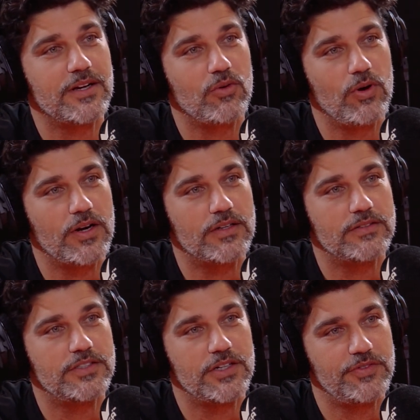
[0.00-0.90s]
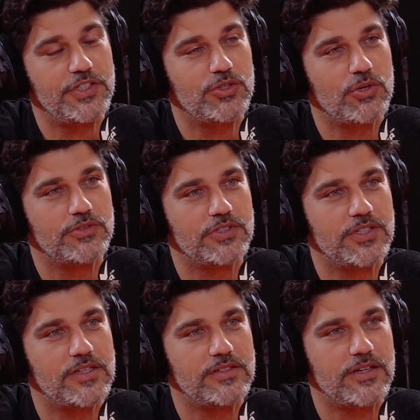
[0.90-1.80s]
agora, dia 28 de
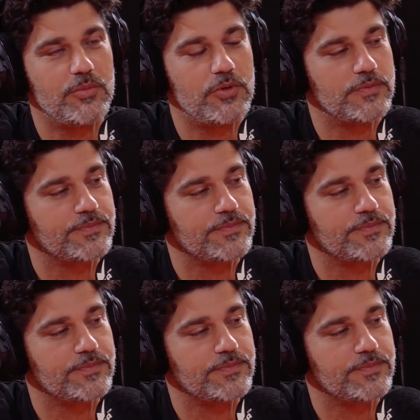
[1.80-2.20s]
dezembro.